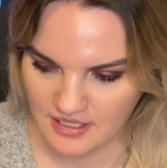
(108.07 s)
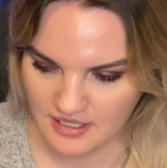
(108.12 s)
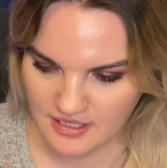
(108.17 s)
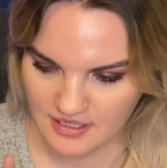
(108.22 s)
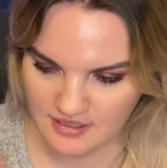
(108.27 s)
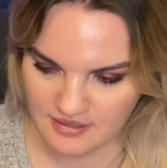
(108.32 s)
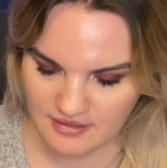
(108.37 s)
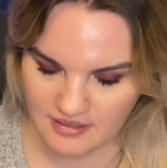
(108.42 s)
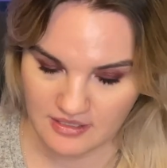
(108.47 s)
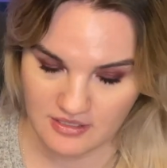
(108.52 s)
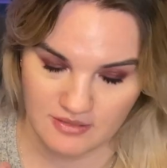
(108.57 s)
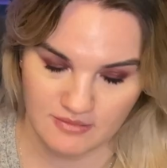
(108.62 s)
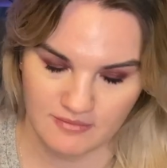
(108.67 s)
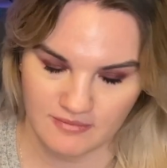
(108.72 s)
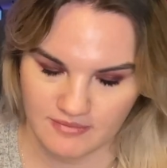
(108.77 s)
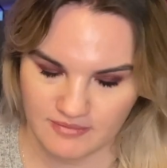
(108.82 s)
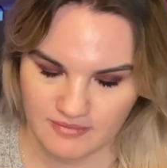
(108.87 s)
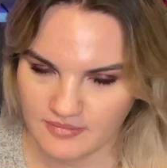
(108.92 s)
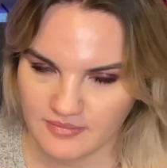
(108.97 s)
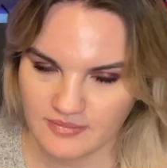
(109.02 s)
e, znaczy
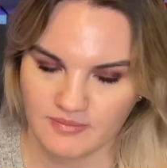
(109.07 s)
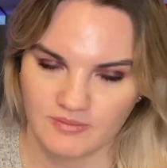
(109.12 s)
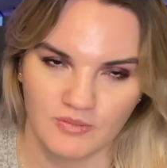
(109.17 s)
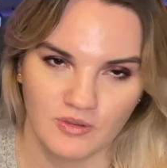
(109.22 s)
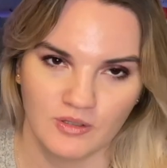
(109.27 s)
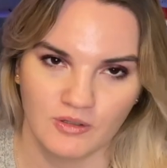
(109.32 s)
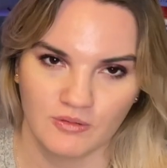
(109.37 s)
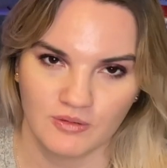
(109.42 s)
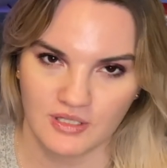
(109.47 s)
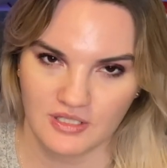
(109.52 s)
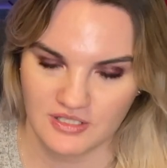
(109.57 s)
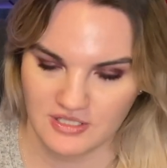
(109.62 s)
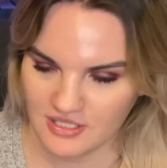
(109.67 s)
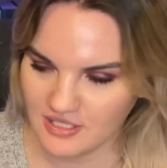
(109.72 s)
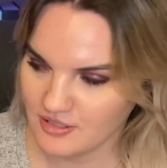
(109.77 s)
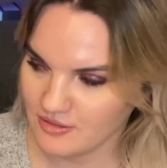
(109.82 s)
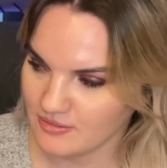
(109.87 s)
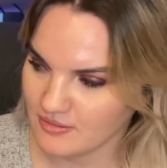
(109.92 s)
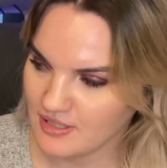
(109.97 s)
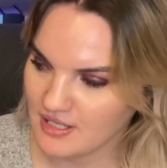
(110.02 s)
moją
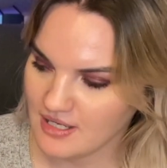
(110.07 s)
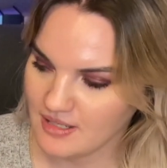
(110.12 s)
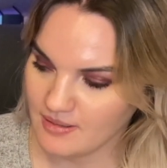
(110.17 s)
nadzieją,